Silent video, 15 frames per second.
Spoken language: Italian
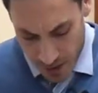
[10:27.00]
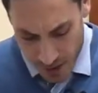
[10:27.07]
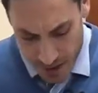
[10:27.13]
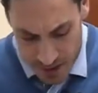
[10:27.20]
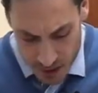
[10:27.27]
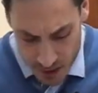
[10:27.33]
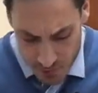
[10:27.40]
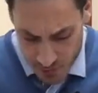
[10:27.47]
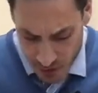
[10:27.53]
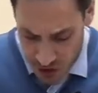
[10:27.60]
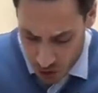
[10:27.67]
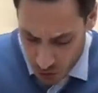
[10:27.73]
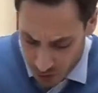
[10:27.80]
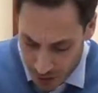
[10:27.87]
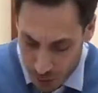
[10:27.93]
E si
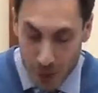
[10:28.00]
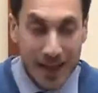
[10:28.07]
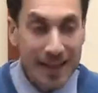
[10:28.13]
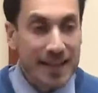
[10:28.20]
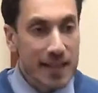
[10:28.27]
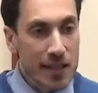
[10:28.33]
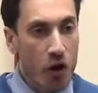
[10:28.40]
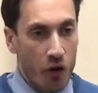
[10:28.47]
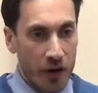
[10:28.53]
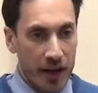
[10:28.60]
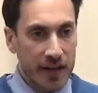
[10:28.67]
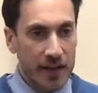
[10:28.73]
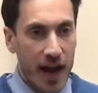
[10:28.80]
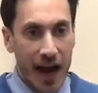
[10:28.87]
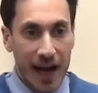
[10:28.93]
riferisce non tanto
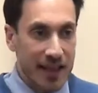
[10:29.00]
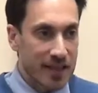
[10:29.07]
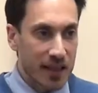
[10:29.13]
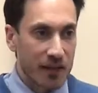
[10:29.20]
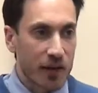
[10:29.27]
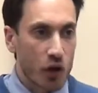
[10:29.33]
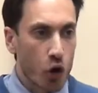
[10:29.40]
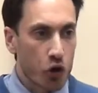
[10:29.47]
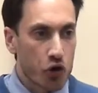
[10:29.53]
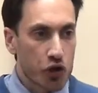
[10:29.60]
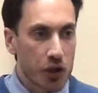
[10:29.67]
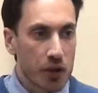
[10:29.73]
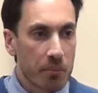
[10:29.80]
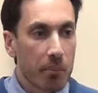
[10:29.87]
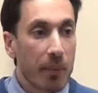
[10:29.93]
all'azione, eh, a essere
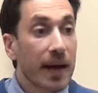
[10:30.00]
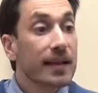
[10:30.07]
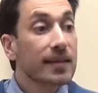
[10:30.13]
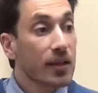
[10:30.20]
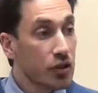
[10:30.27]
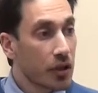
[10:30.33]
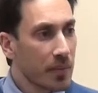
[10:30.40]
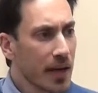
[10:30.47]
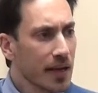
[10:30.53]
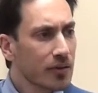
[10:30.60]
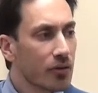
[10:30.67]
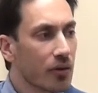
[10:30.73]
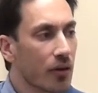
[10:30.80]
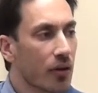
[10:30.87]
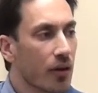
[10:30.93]
veloci, ma
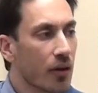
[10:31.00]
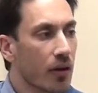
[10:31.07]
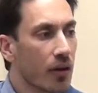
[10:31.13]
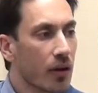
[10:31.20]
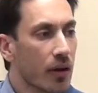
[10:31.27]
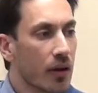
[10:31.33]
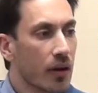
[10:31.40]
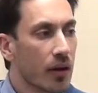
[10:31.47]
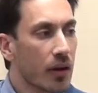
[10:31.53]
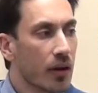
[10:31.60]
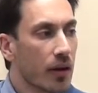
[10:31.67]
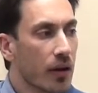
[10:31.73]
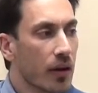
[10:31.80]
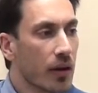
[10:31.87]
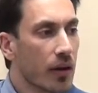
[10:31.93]
all'atteggiamento.
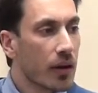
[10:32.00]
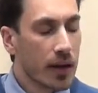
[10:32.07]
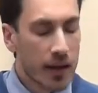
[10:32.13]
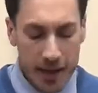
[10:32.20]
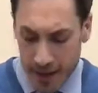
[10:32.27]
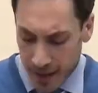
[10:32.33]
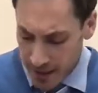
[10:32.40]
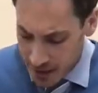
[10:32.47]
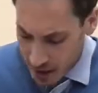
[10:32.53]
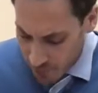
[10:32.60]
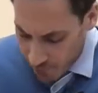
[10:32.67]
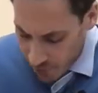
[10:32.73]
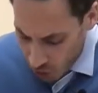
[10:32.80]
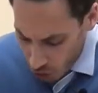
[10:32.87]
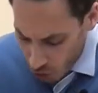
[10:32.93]

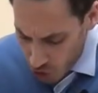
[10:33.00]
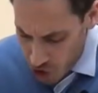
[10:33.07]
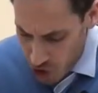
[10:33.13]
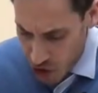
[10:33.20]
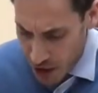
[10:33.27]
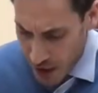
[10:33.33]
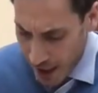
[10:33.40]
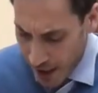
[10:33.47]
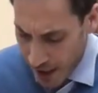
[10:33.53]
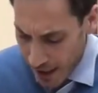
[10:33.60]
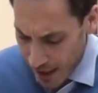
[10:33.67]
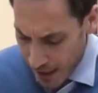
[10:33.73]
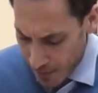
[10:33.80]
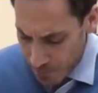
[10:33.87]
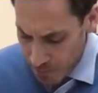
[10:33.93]
Essere veloci
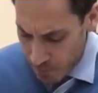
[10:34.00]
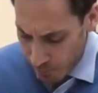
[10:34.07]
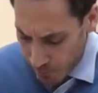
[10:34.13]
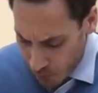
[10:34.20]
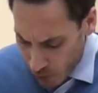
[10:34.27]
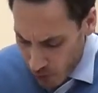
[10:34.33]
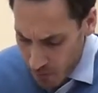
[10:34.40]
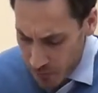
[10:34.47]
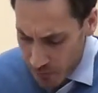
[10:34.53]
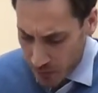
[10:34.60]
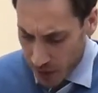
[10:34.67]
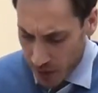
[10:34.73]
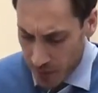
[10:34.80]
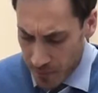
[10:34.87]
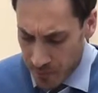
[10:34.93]
e
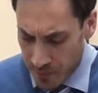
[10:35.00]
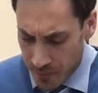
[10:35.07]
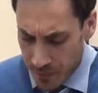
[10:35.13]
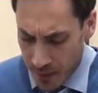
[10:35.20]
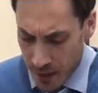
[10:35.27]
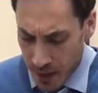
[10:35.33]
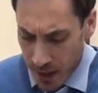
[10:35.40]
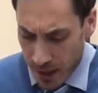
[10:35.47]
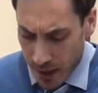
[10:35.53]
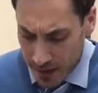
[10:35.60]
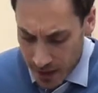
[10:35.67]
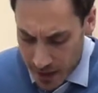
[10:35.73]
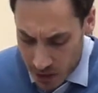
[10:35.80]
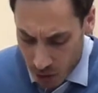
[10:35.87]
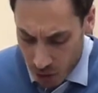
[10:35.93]
pronti
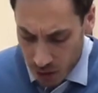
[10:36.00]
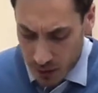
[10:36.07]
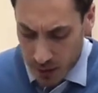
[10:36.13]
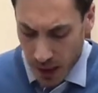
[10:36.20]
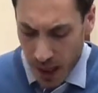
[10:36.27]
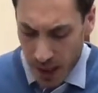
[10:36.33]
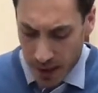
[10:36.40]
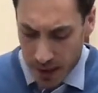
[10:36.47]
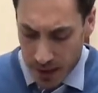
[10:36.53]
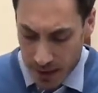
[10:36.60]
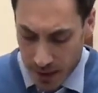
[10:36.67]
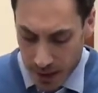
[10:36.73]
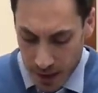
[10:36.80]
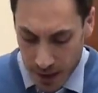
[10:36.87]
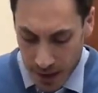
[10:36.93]
ad
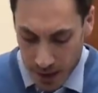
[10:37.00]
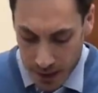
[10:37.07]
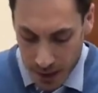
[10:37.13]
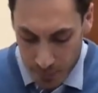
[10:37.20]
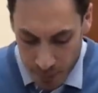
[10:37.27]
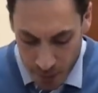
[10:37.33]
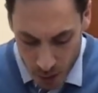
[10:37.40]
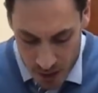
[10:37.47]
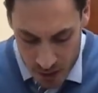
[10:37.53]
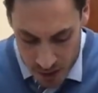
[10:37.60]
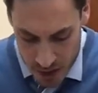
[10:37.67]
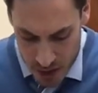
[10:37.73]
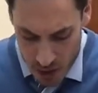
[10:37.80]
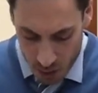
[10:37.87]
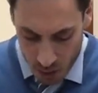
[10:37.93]
ascoltare la parola di
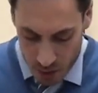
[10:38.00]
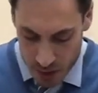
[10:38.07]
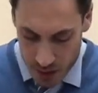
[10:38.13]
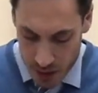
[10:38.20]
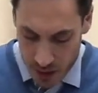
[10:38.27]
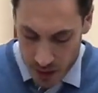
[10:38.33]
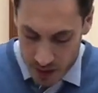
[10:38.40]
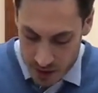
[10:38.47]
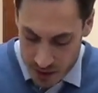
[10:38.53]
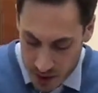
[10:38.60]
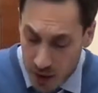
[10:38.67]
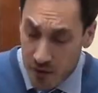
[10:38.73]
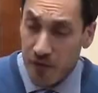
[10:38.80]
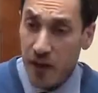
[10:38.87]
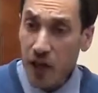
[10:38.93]
Dio
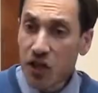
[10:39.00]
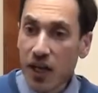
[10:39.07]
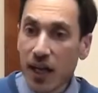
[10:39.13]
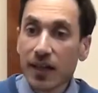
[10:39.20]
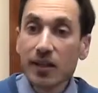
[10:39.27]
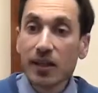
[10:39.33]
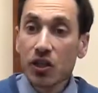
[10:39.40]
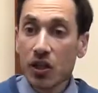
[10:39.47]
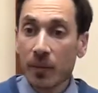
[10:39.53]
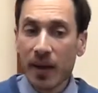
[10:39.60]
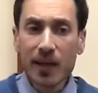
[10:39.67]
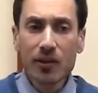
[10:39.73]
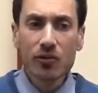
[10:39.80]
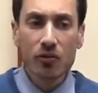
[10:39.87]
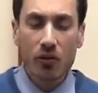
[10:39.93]
si riferisce
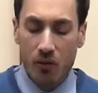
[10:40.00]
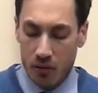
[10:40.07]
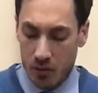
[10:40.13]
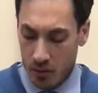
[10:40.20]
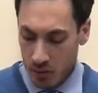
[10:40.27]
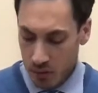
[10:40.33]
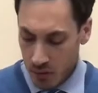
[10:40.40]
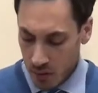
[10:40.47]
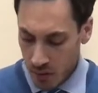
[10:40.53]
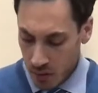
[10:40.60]
all'atteggiamento,